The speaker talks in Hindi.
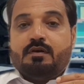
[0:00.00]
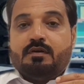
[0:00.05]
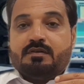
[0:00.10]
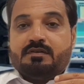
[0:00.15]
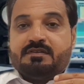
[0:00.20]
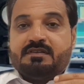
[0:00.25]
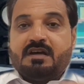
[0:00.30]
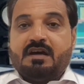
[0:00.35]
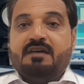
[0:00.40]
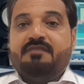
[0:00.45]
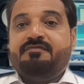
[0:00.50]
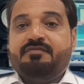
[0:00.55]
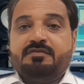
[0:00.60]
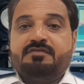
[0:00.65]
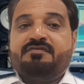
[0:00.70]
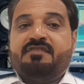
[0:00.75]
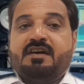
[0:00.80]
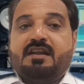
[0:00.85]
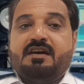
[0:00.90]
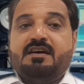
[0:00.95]
तहफ़
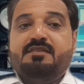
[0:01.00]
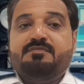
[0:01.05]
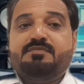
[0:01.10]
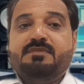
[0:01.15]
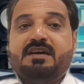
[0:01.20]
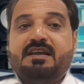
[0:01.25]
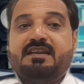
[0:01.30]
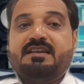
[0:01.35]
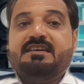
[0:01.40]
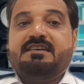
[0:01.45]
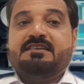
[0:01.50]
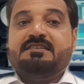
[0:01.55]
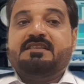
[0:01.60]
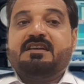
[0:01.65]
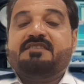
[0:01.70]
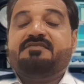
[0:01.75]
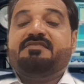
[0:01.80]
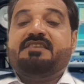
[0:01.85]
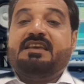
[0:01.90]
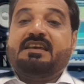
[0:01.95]
फराहम करने की
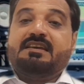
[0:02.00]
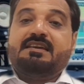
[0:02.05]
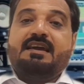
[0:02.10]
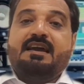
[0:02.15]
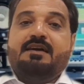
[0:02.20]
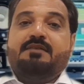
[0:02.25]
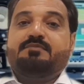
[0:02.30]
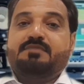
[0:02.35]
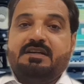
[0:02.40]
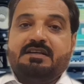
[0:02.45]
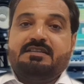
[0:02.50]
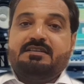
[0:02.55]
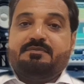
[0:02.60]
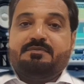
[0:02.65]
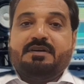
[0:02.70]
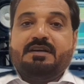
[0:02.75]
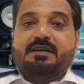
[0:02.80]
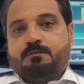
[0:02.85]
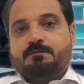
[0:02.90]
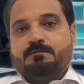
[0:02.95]
तरफ एक अहम
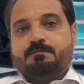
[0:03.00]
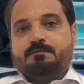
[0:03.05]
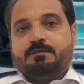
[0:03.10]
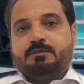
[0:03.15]
कदम है